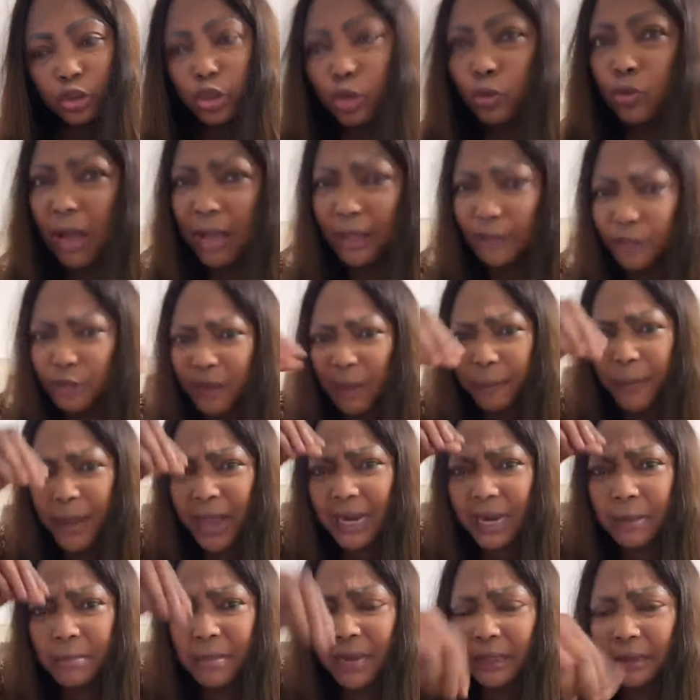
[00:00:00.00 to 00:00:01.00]
Tu crois que tu vas
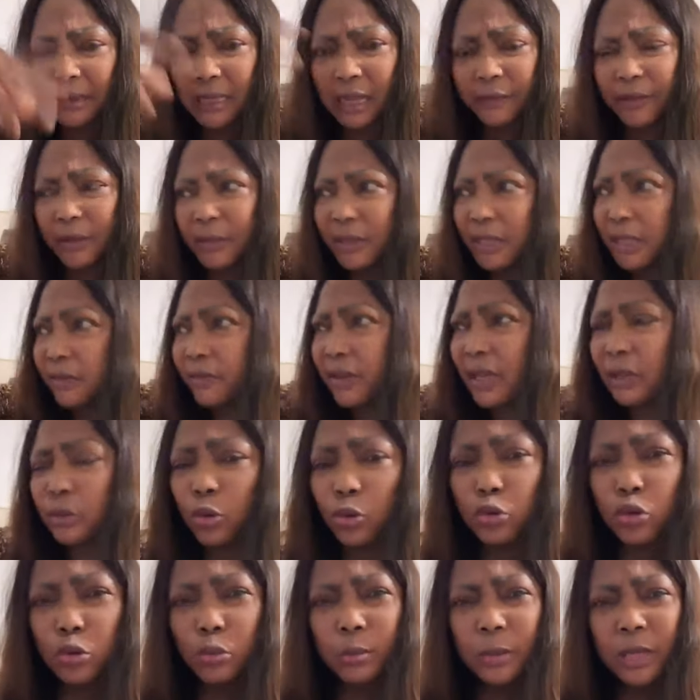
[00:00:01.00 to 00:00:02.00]
parler mal de ta famille devant
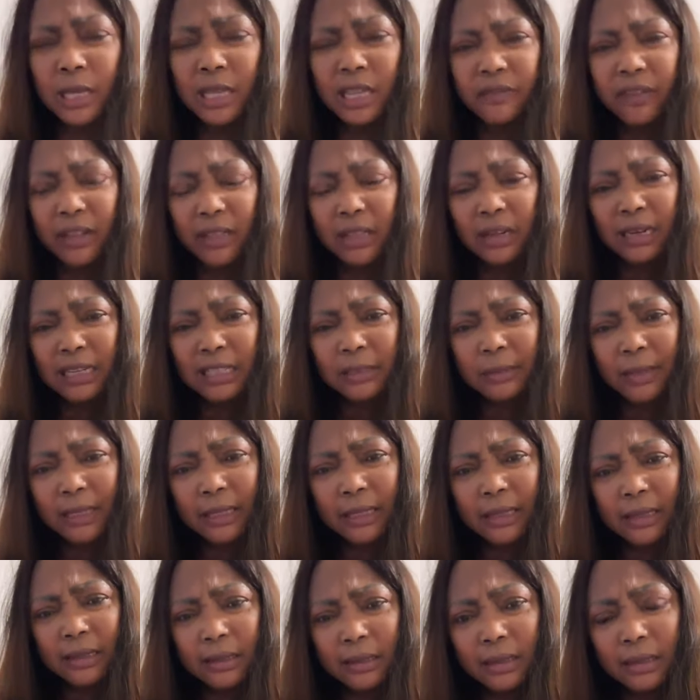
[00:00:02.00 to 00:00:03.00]
ton homme, il va te
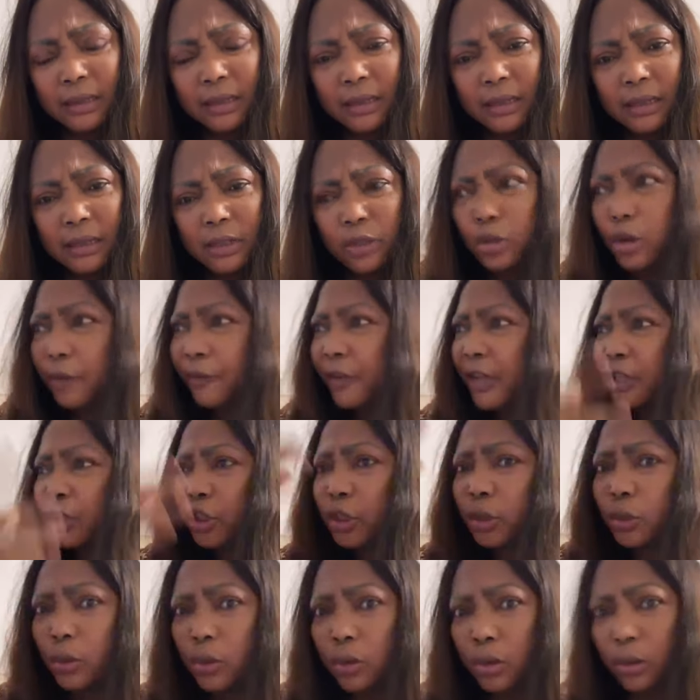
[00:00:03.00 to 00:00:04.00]
respecter. Sauf un
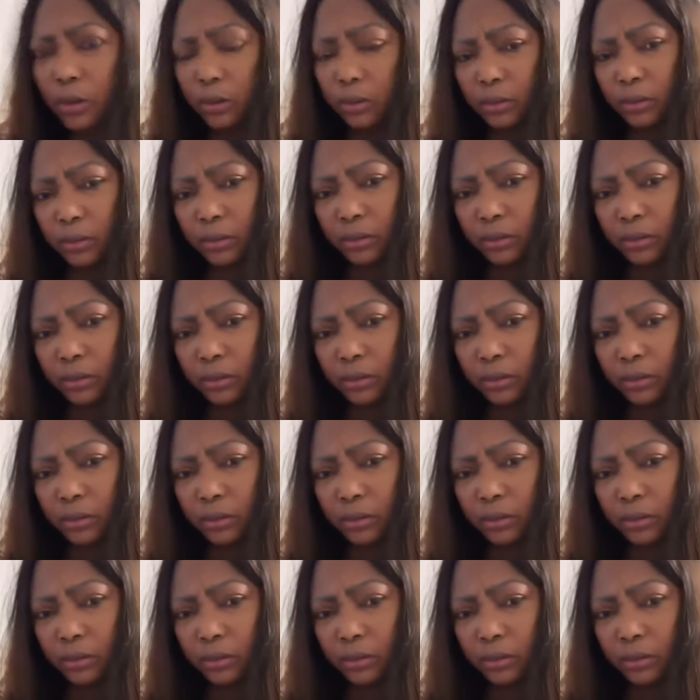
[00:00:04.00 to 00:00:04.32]
gigolo.